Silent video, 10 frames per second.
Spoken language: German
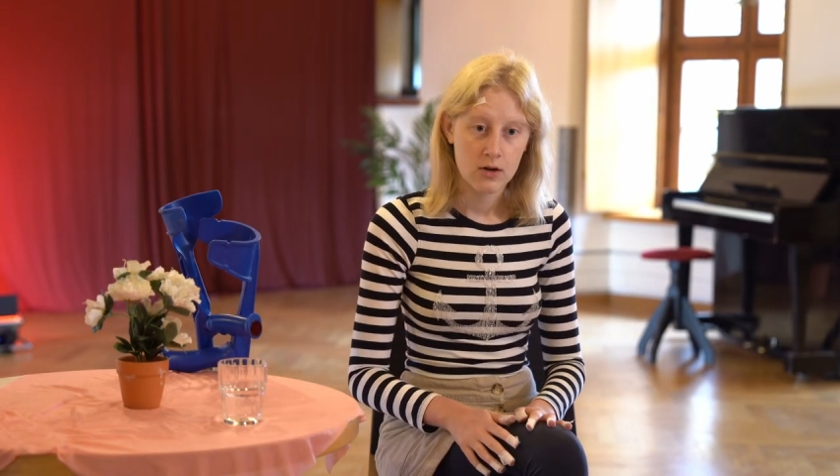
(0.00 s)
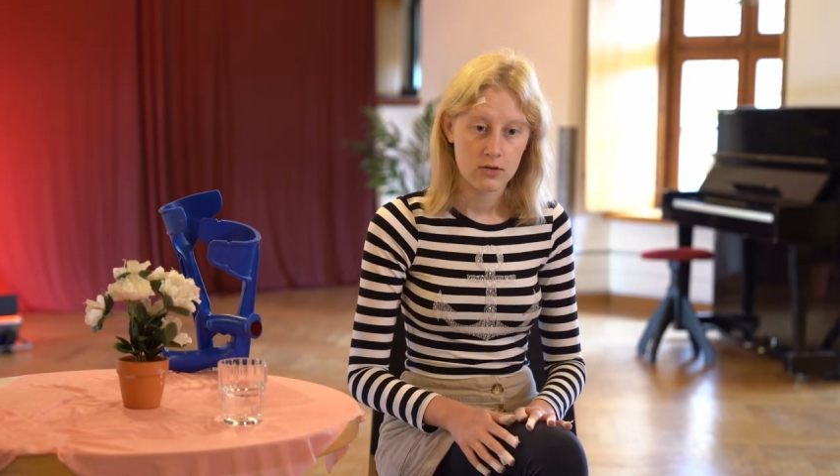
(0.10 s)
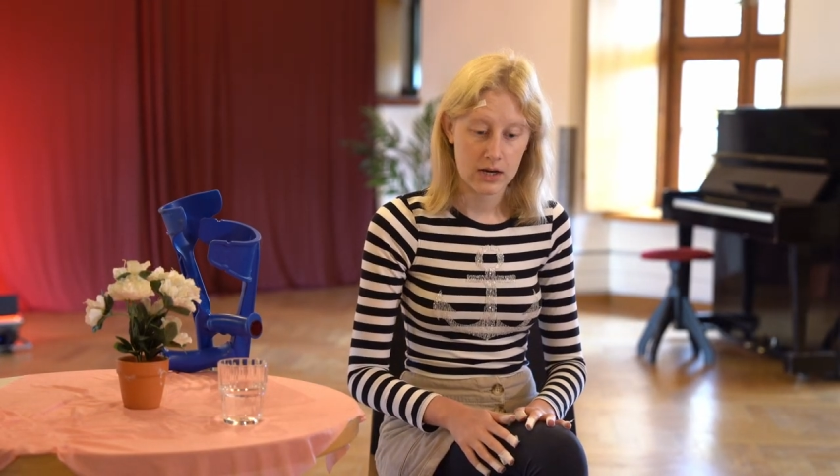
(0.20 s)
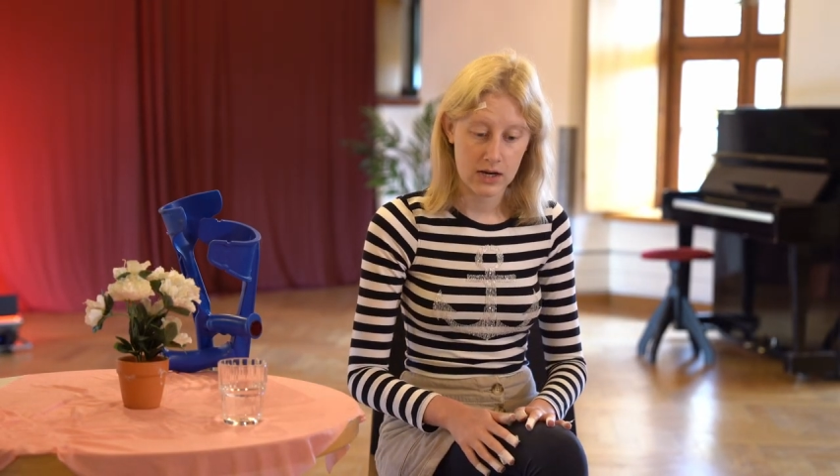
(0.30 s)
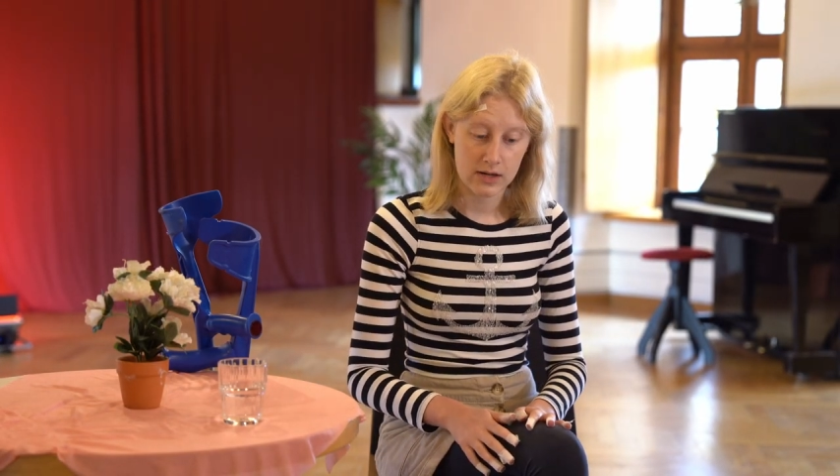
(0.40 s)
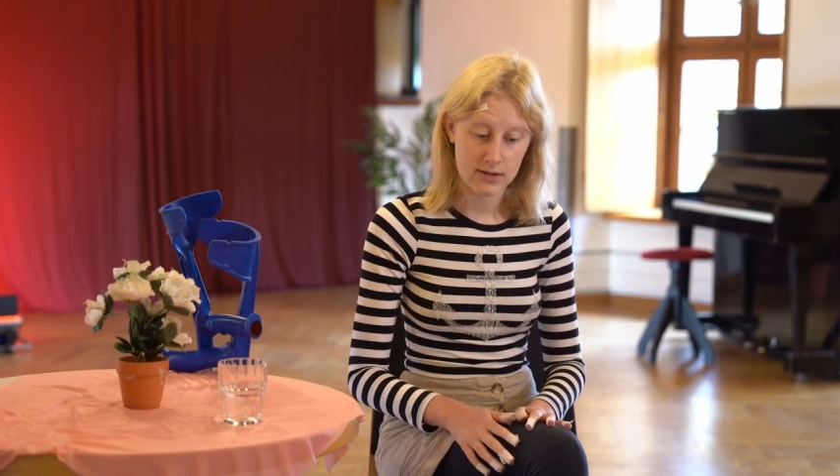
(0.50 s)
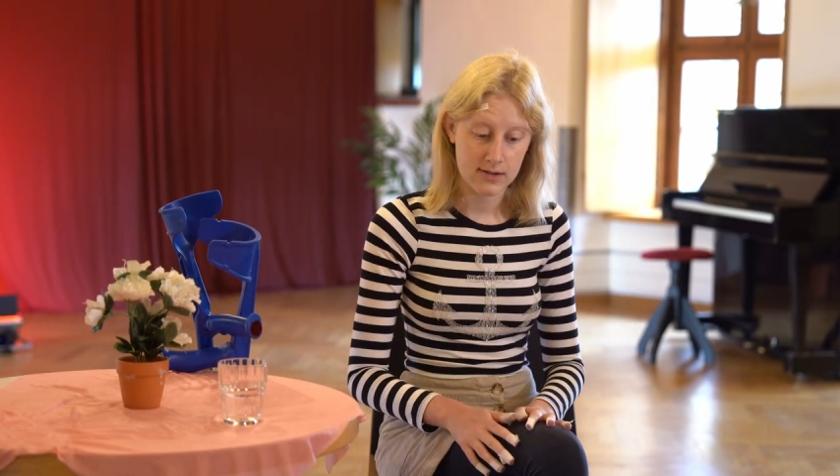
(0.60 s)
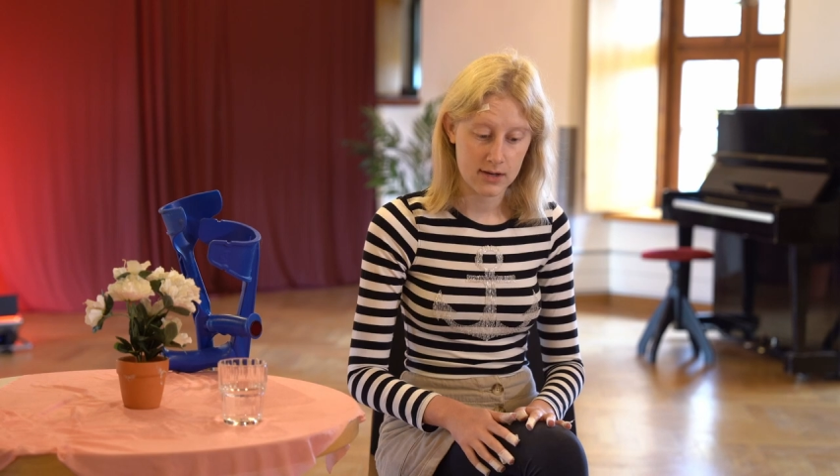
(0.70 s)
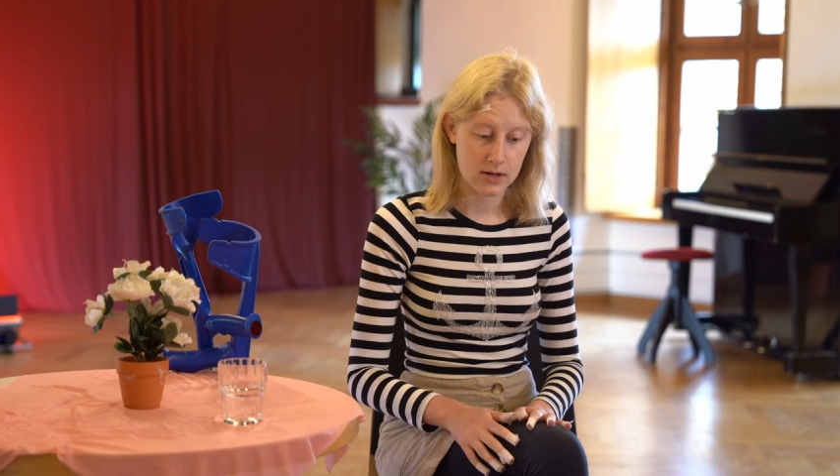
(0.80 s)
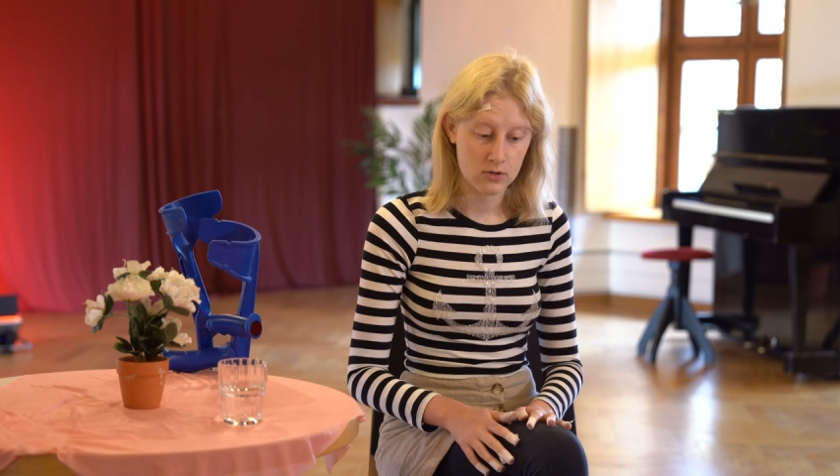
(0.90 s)
und dann hat es
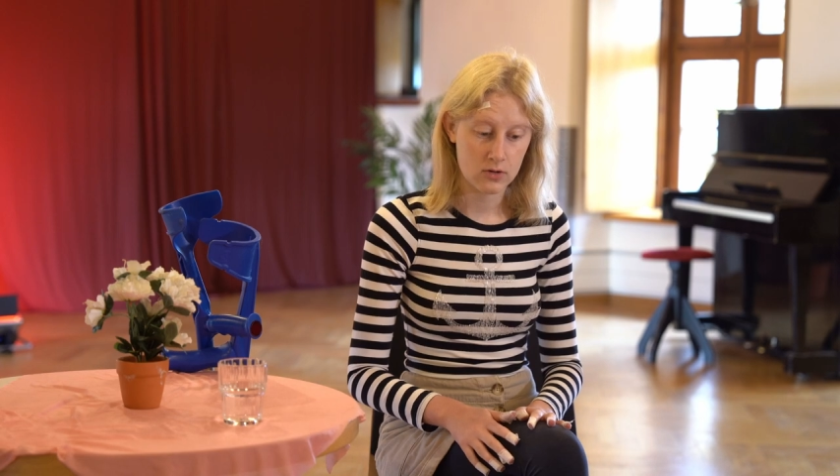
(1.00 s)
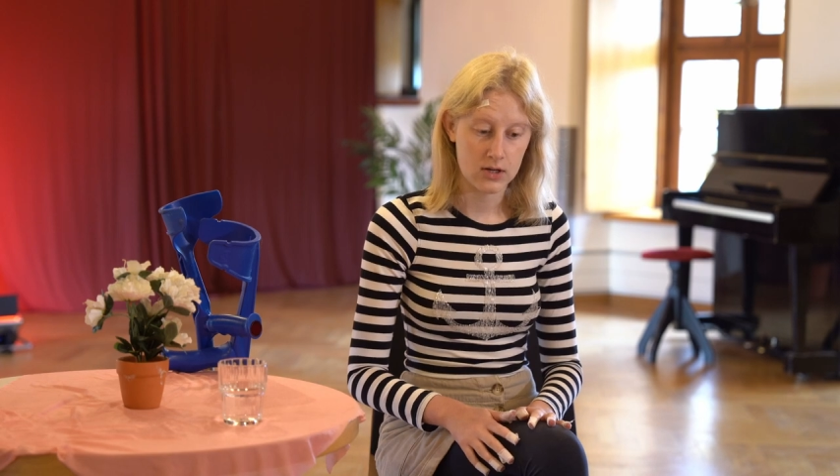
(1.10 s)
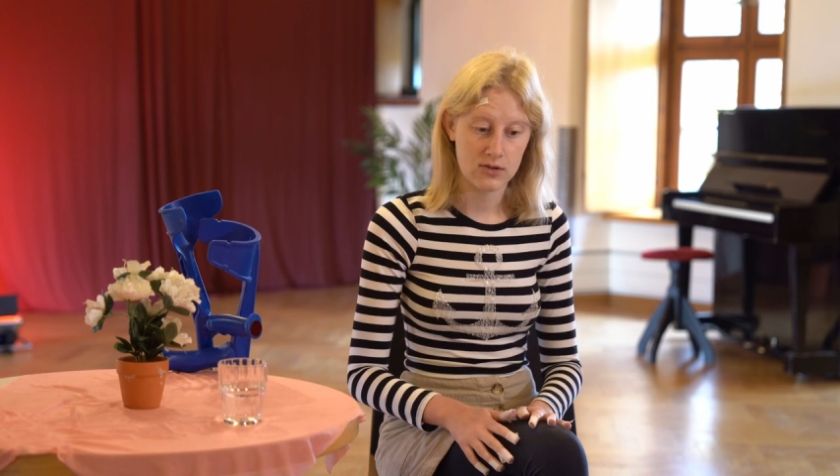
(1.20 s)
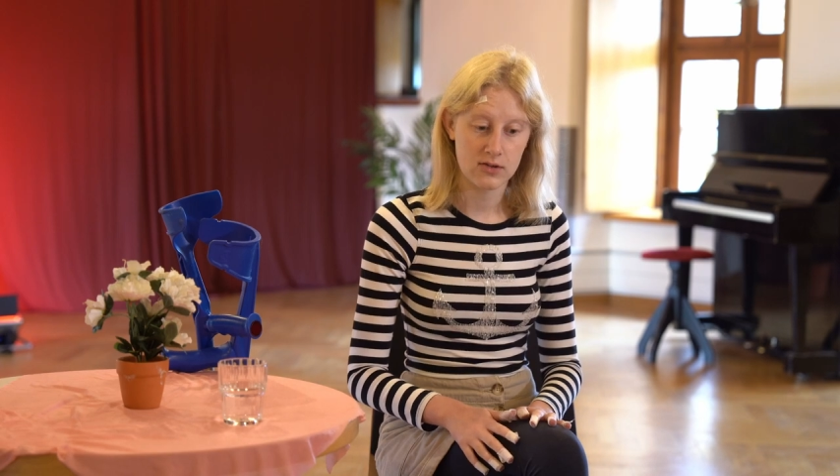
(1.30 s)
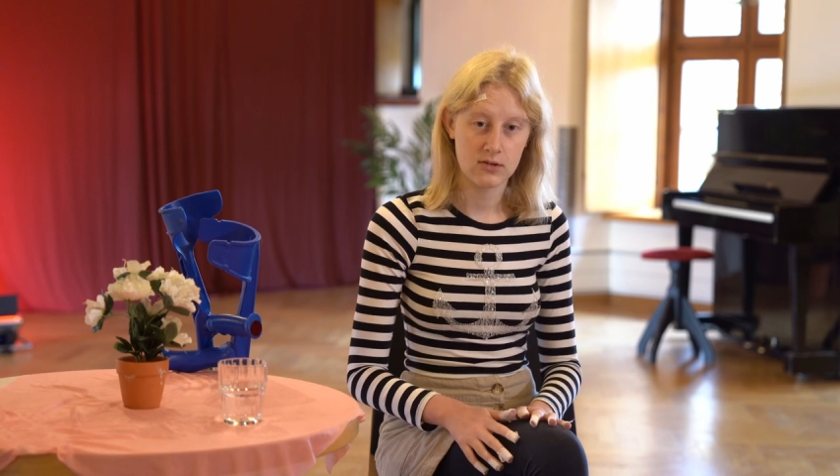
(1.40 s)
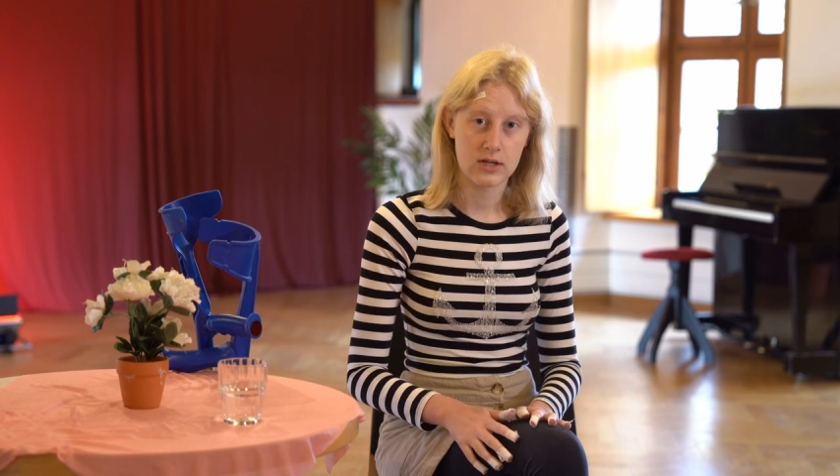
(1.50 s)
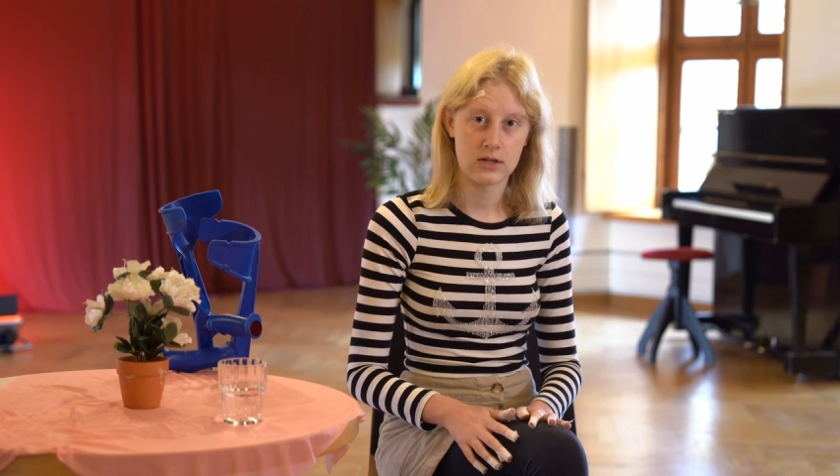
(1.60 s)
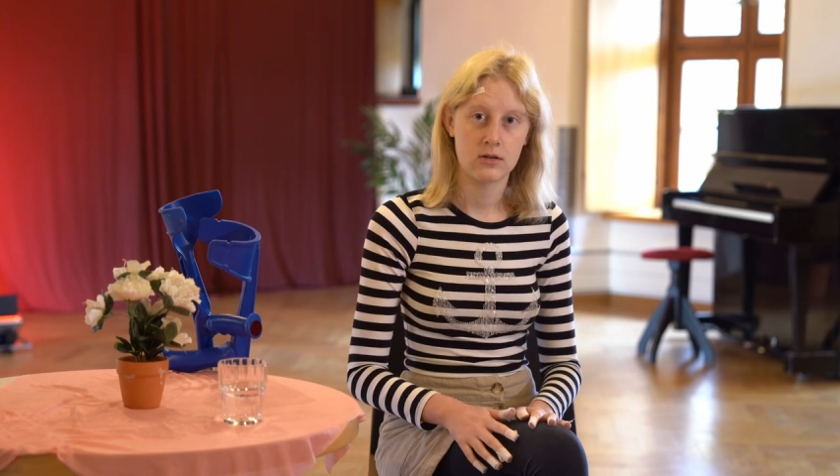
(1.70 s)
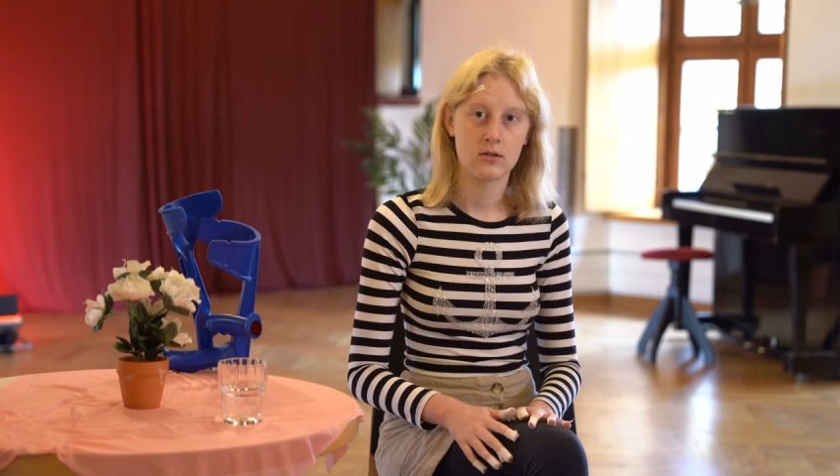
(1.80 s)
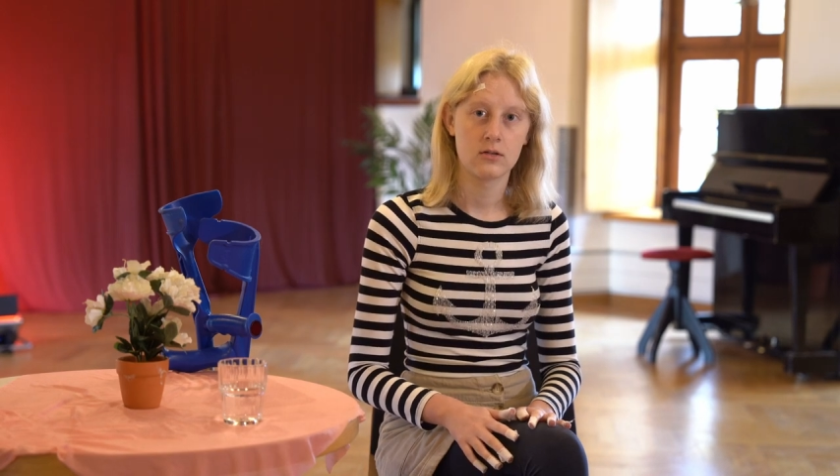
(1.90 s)
sich auch noch entzündet.